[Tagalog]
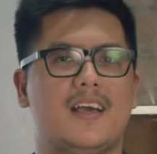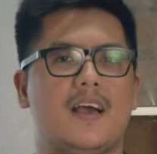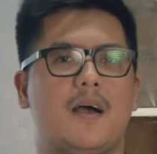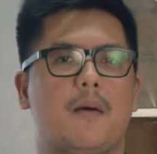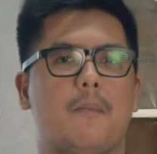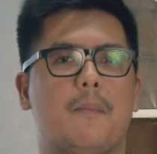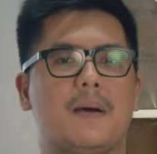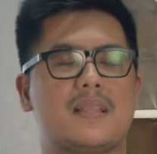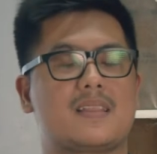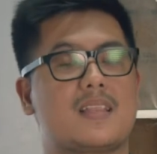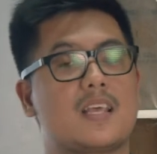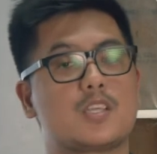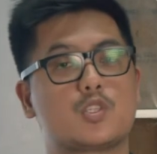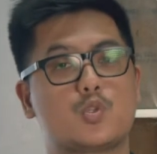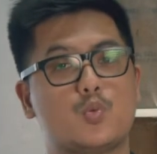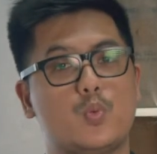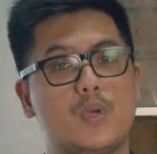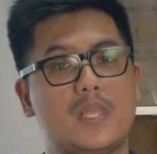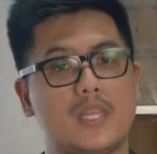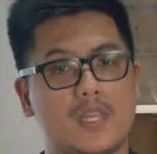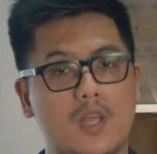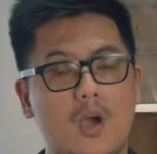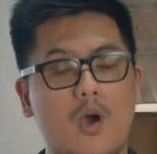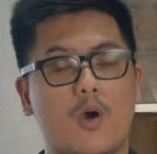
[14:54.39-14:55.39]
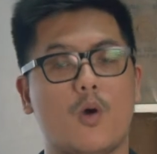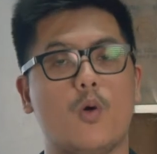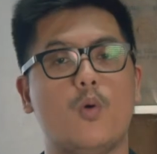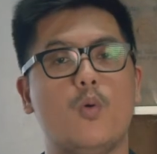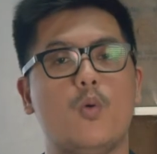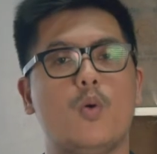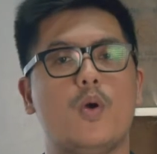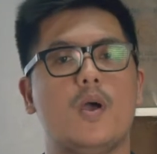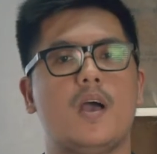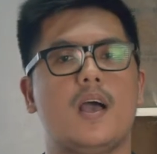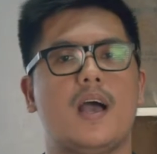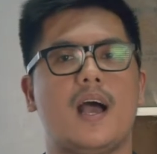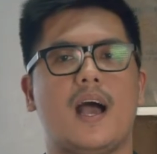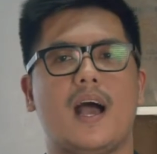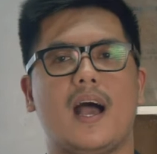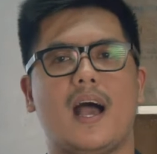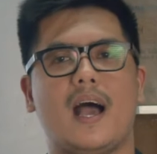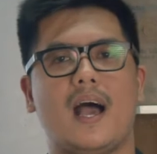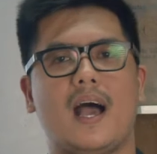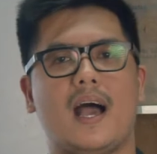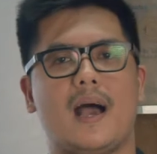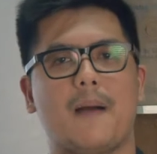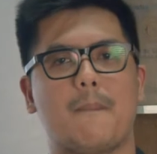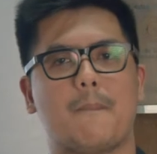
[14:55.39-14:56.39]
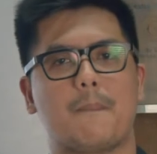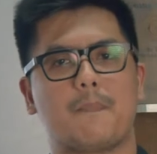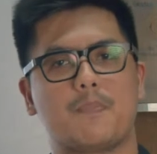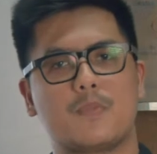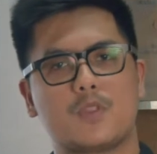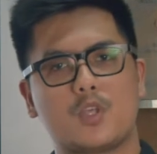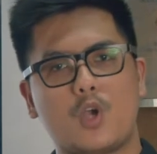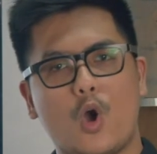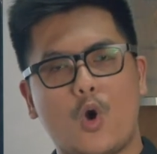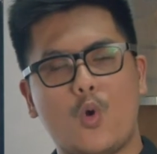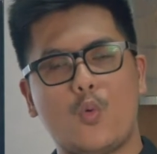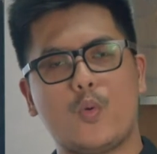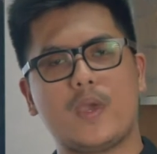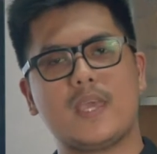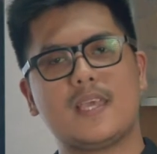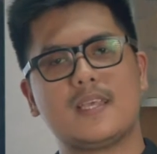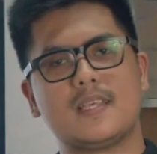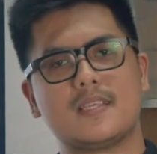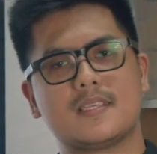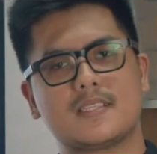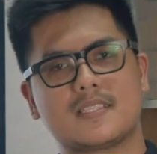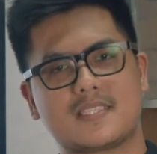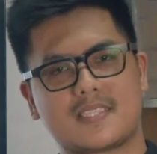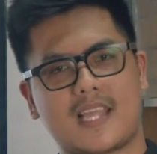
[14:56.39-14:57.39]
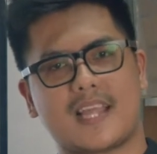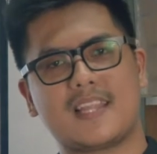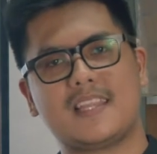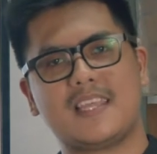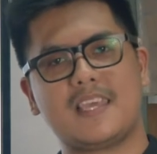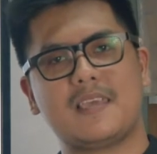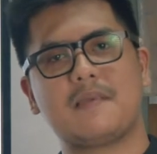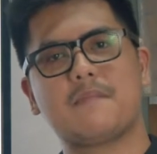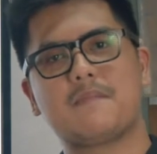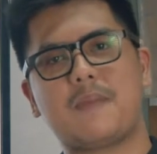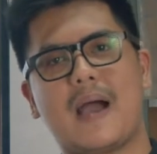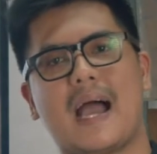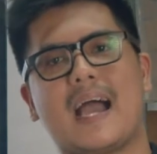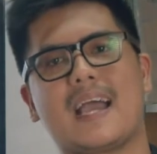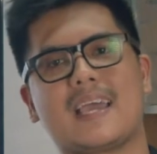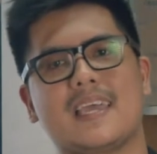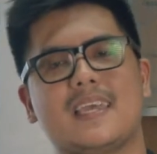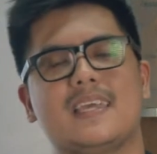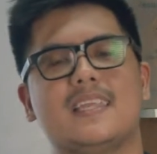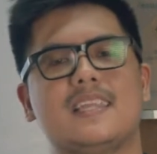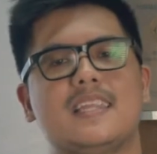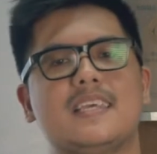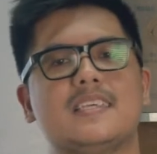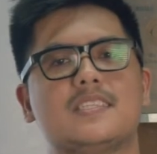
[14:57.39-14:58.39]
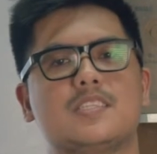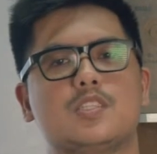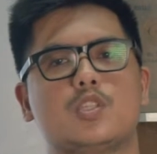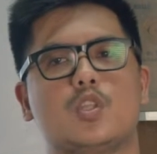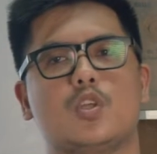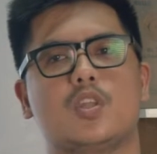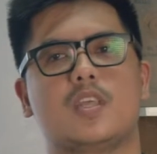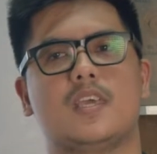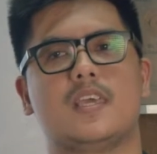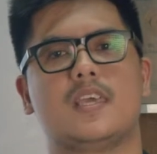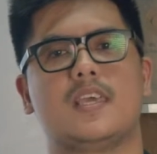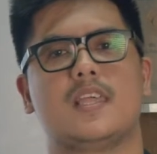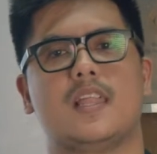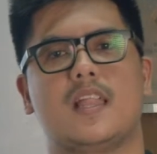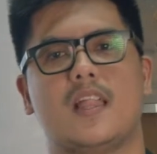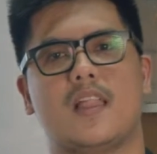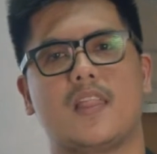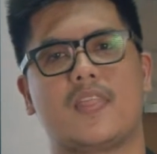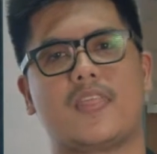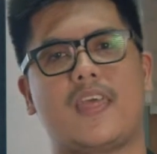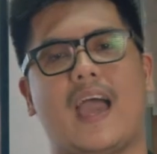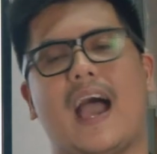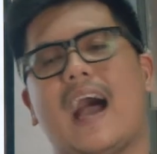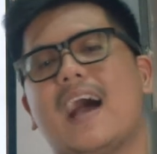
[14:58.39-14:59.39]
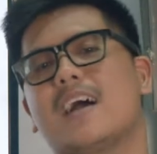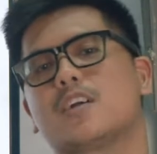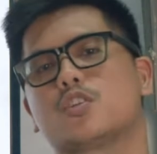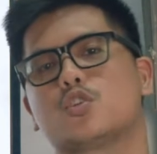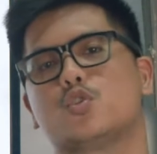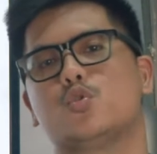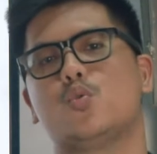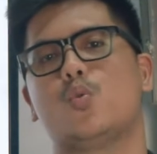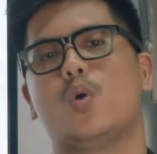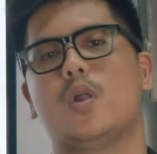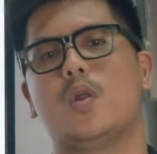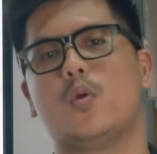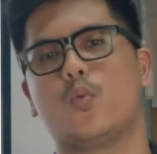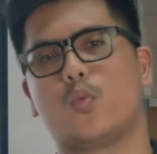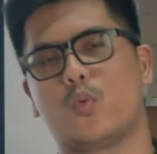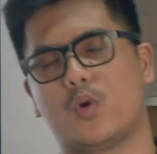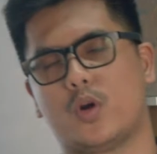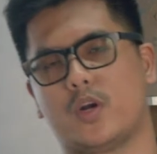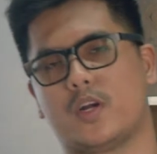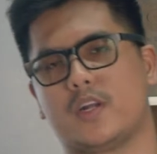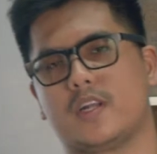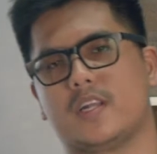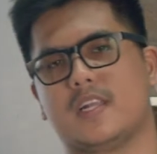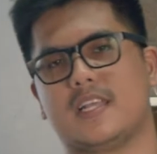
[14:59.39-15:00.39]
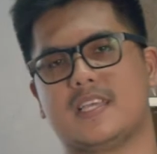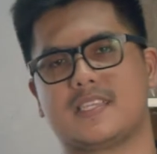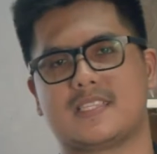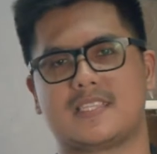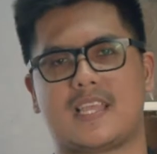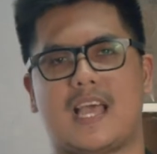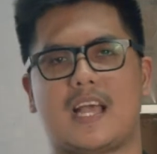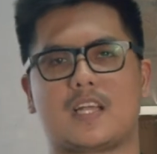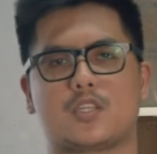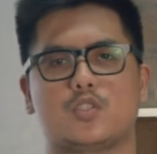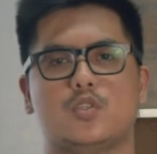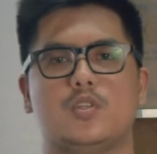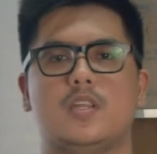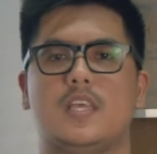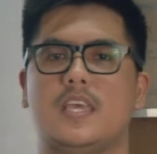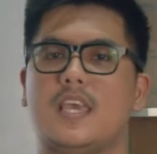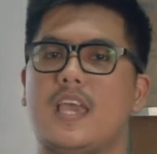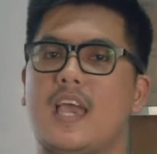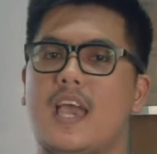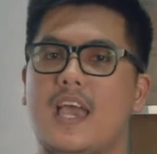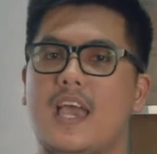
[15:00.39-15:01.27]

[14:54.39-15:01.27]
But as we know, um, going studying back in history, the actual word is actually